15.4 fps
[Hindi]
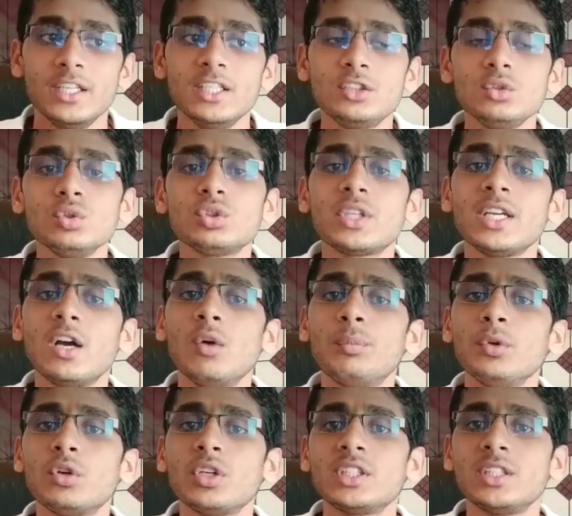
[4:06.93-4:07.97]
इस नुस्खे का
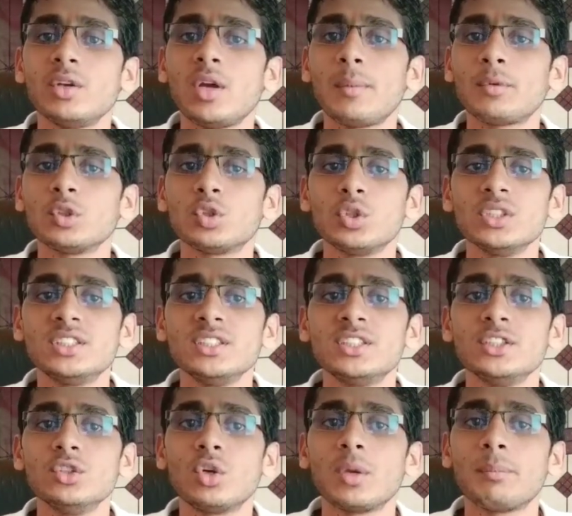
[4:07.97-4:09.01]
उपयोग करते हुए आपको थोड़ी सी
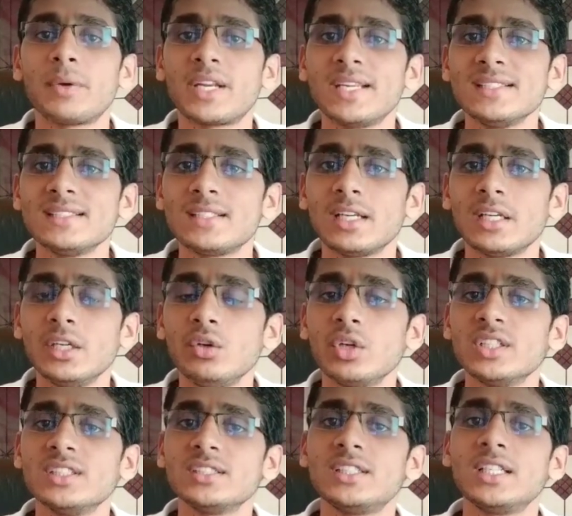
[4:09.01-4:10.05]
चीजों के परहेज करने
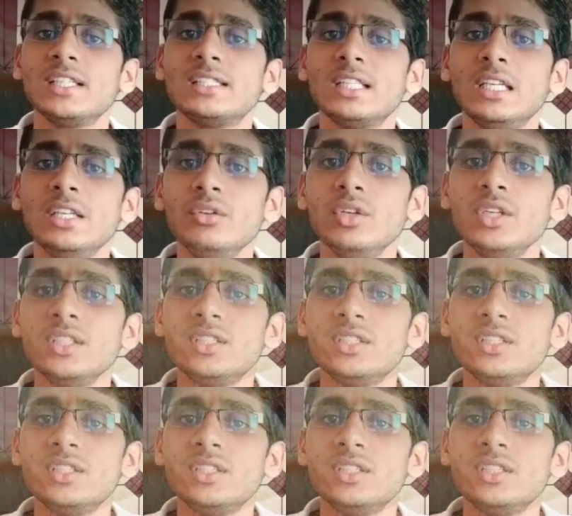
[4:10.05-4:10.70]
होंगे जैसे की तली हुई